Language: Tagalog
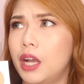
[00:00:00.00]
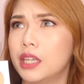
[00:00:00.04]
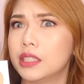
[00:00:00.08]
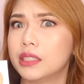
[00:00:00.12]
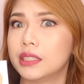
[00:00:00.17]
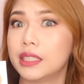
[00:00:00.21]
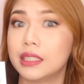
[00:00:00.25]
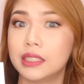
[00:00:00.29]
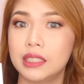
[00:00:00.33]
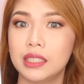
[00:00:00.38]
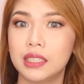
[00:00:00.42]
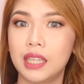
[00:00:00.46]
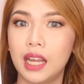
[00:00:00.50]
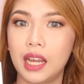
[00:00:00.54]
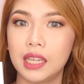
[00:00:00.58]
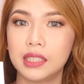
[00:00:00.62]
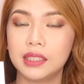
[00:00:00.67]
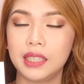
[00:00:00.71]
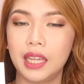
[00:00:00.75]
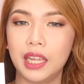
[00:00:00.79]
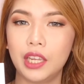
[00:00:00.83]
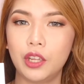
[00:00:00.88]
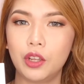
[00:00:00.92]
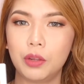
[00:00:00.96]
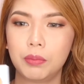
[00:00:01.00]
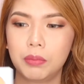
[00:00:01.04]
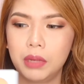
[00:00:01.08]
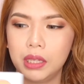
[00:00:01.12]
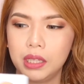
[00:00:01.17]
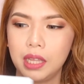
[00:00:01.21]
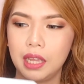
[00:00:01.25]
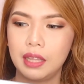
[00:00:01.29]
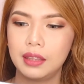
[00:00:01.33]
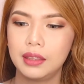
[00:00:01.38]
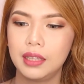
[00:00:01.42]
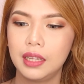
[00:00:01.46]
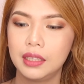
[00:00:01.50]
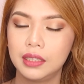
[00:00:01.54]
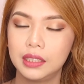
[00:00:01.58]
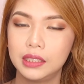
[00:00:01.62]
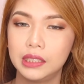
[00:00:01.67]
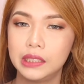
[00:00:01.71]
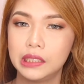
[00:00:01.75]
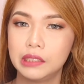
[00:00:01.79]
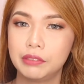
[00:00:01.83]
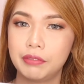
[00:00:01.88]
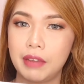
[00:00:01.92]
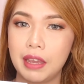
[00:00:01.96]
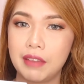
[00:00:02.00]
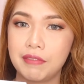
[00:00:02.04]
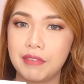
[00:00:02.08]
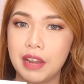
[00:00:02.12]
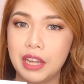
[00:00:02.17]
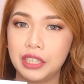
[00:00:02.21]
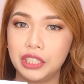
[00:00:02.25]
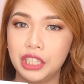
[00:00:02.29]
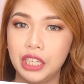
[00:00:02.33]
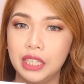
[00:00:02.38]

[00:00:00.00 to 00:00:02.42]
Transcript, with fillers: plus kasi naka-sale yun. But I think this is 500.